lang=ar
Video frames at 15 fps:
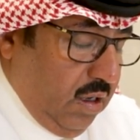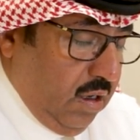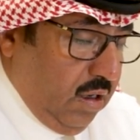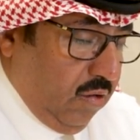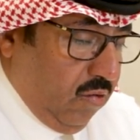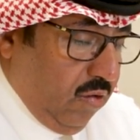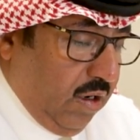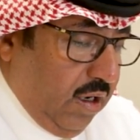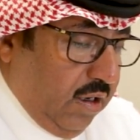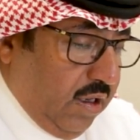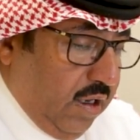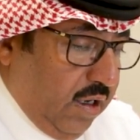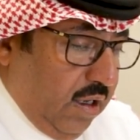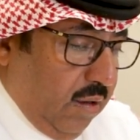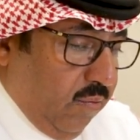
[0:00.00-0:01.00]
القرآن
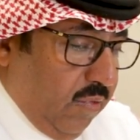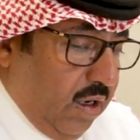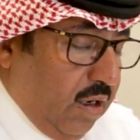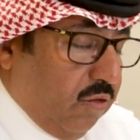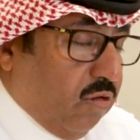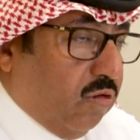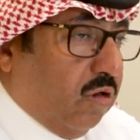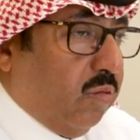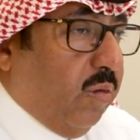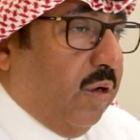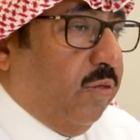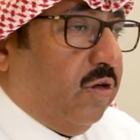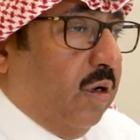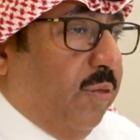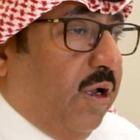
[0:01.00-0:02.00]
الكريم التي تطبع
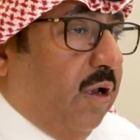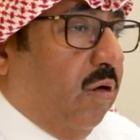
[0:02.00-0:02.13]
بجميع